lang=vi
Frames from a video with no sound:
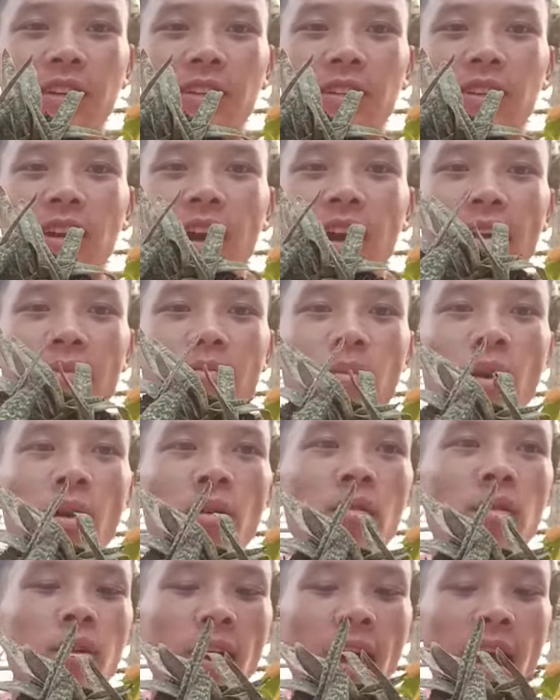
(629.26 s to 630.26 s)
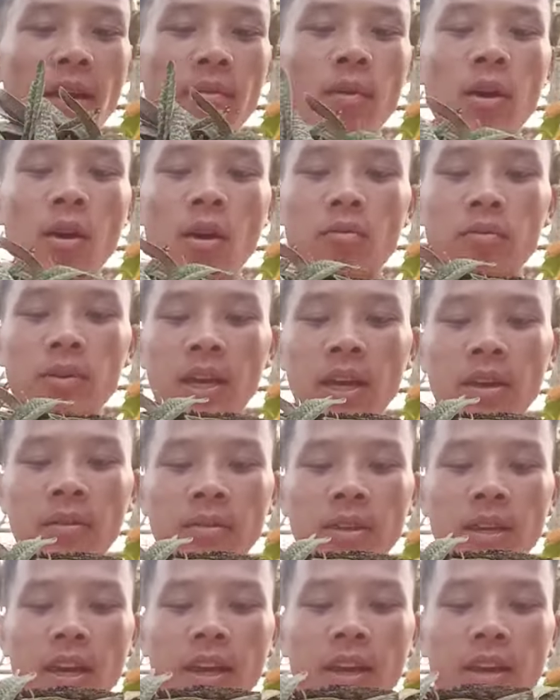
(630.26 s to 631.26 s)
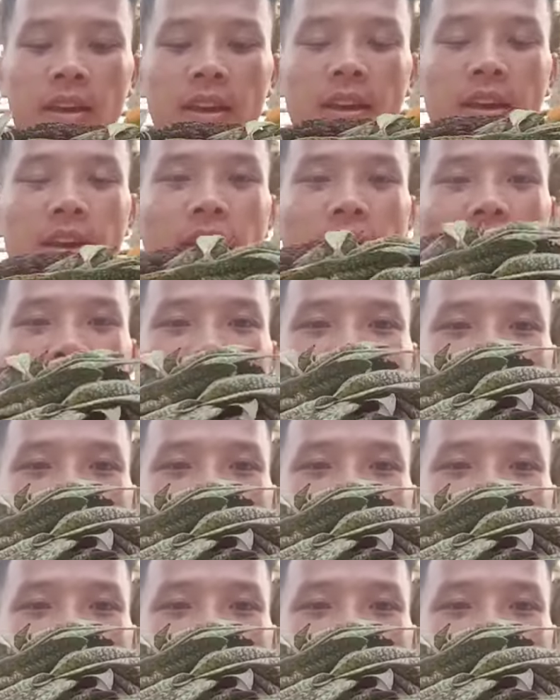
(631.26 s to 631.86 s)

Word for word: hạch móc, hạch móc hồng nha các bác nha. Hạch móc